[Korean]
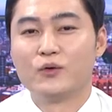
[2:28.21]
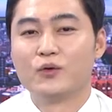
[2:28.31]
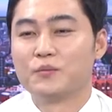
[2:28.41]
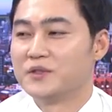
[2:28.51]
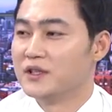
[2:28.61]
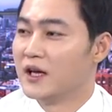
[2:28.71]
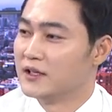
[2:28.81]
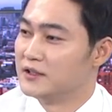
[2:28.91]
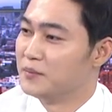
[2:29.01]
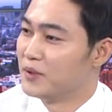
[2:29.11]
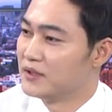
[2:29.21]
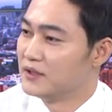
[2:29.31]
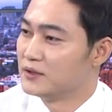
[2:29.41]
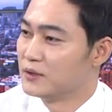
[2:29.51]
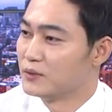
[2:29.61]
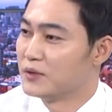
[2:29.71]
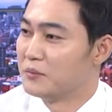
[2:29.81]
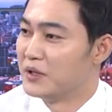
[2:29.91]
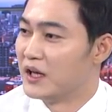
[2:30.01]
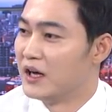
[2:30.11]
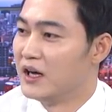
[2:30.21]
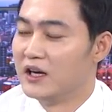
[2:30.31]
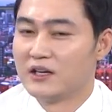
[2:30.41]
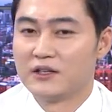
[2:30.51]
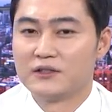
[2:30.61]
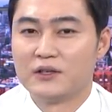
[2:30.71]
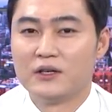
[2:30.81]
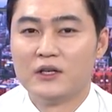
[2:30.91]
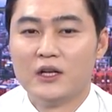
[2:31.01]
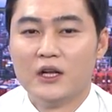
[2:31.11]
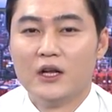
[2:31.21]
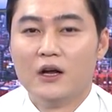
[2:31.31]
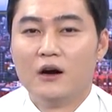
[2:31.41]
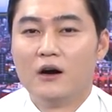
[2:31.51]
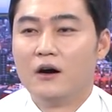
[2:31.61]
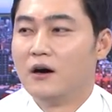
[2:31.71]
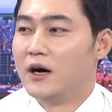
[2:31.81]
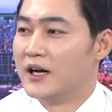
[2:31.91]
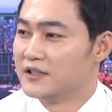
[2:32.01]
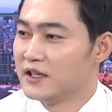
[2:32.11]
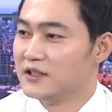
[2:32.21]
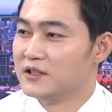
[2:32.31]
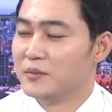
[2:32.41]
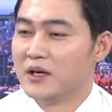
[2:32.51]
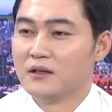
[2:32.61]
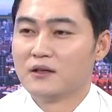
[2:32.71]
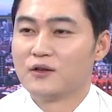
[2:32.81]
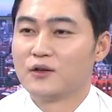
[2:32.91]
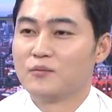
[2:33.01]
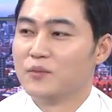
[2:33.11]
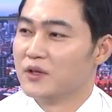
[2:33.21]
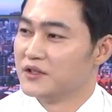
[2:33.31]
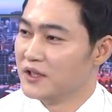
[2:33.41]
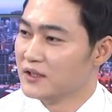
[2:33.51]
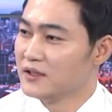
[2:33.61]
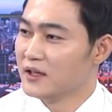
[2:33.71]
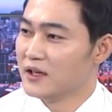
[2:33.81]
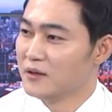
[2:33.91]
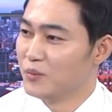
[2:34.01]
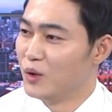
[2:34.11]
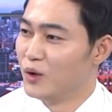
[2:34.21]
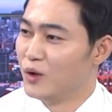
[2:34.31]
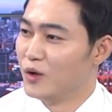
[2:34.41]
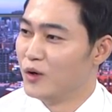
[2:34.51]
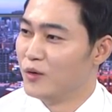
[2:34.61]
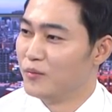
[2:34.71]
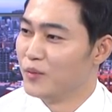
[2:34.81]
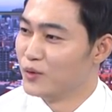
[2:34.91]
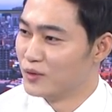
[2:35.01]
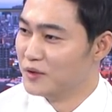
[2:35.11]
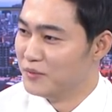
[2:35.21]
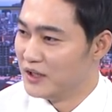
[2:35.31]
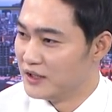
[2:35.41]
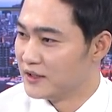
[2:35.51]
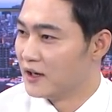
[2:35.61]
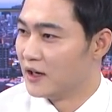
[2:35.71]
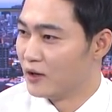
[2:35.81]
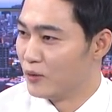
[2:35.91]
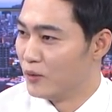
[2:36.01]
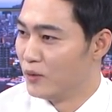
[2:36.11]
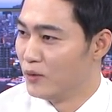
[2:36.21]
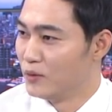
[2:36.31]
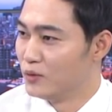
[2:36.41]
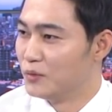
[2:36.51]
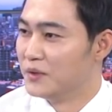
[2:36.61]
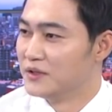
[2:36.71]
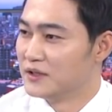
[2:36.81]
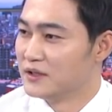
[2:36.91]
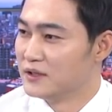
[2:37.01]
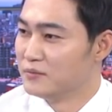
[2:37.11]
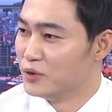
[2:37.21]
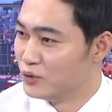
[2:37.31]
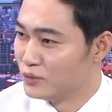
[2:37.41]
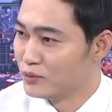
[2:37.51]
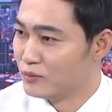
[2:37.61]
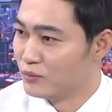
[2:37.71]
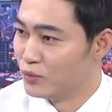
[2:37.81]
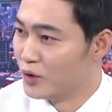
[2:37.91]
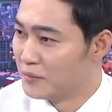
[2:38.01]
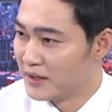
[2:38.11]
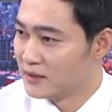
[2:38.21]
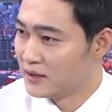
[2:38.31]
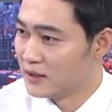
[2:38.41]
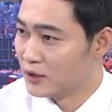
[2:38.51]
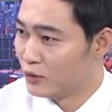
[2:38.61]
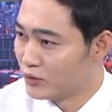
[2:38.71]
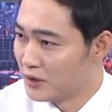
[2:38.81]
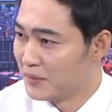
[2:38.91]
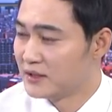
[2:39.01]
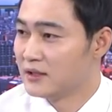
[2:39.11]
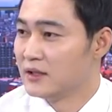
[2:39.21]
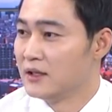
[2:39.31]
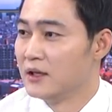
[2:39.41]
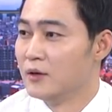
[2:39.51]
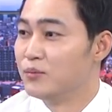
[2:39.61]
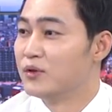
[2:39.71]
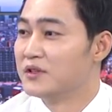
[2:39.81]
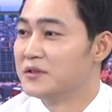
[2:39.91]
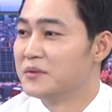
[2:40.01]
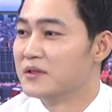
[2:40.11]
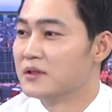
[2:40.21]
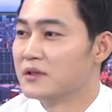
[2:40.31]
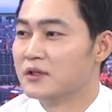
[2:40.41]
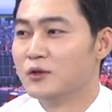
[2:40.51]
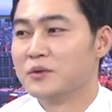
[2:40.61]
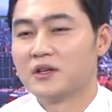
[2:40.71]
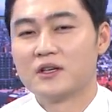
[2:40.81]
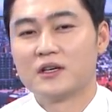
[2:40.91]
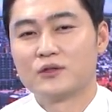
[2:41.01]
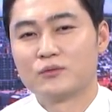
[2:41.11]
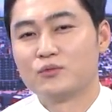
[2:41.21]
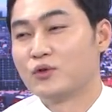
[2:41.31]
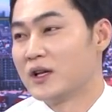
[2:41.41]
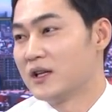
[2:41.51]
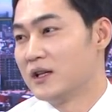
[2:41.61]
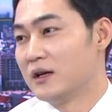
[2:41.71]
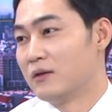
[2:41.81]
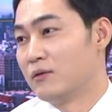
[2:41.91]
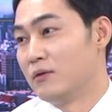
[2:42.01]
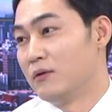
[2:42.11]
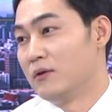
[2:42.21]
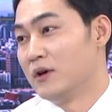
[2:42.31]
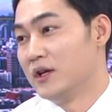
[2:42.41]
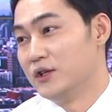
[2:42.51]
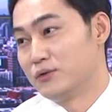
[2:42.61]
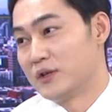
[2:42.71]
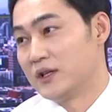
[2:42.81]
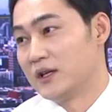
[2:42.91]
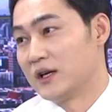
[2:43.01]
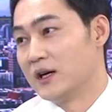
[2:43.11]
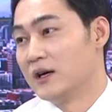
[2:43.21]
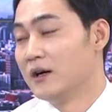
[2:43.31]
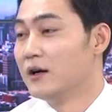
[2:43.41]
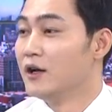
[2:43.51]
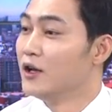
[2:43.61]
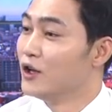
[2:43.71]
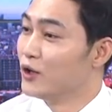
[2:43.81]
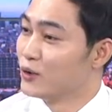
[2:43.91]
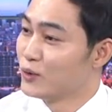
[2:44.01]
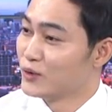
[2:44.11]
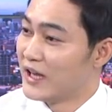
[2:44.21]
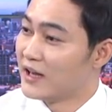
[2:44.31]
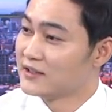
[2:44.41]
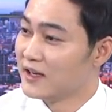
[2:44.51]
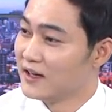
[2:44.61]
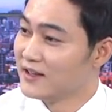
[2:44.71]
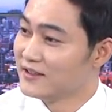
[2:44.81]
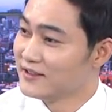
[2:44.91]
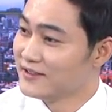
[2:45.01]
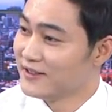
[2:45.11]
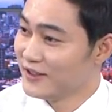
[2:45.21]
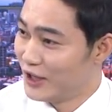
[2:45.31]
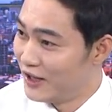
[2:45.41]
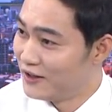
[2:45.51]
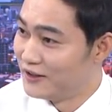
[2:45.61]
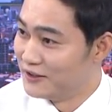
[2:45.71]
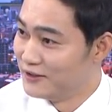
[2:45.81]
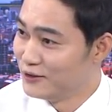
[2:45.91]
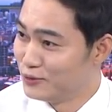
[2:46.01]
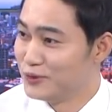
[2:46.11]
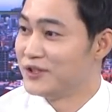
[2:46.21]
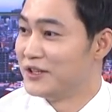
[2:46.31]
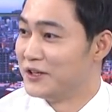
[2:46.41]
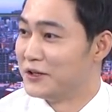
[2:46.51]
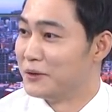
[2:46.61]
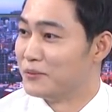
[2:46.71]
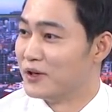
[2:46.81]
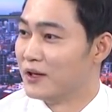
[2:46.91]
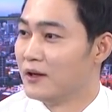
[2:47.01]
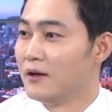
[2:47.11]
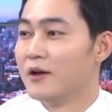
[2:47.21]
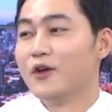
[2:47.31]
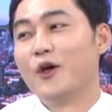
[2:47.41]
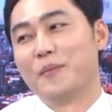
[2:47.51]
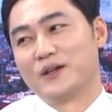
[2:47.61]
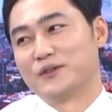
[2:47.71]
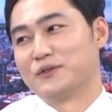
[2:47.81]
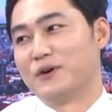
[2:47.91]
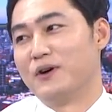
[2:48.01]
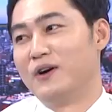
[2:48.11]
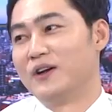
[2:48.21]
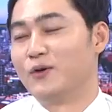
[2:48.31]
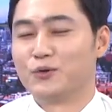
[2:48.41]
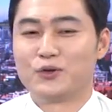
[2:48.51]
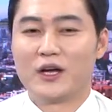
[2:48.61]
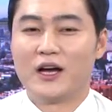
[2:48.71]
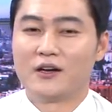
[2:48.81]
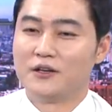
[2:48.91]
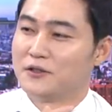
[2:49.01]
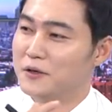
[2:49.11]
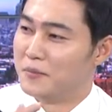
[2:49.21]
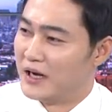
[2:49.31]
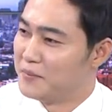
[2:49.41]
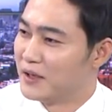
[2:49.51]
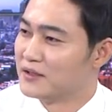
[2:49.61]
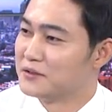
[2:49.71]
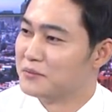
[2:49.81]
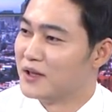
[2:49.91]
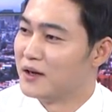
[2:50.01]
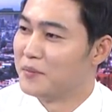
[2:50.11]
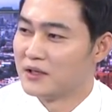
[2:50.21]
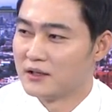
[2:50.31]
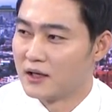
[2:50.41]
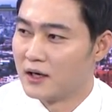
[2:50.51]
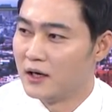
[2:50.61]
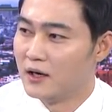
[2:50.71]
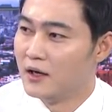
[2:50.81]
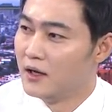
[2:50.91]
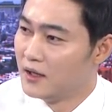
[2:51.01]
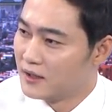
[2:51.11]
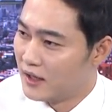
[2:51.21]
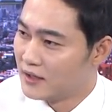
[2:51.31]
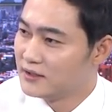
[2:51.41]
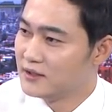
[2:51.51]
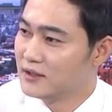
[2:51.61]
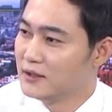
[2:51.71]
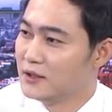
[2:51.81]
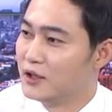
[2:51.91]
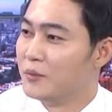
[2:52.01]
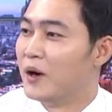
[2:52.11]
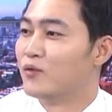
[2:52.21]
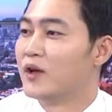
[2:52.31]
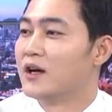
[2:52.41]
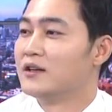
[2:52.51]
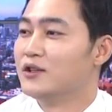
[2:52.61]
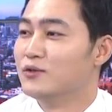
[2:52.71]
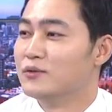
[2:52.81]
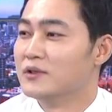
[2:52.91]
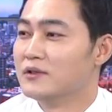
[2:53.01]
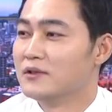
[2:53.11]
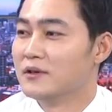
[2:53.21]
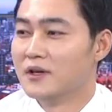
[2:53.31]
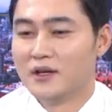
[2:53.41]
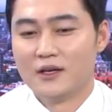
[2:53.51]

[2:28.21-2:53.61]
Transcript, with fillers: 유럽지 음. 한10% 정도 됩니다. 음. 음. 그래서 어, 아시겠지만 어, 최근에 뭐 미국 금리 인상하고 예. 두 번째는 미중 무역 마찰이라 통상 마찰이 불거지면서 음. 글로벌 경기가 좀 둔화된다고 음. 이슈가 되니까 그렇죠. 이것도 상장돼 있는 예. 주식이기 때문에 빠지는 거 아니에요? 예, 빠졌죠. 예. 올 초야 그래서 많이 빠졌습니다. 예. 빠졌다가 다시 리바운드하는 이유는 음.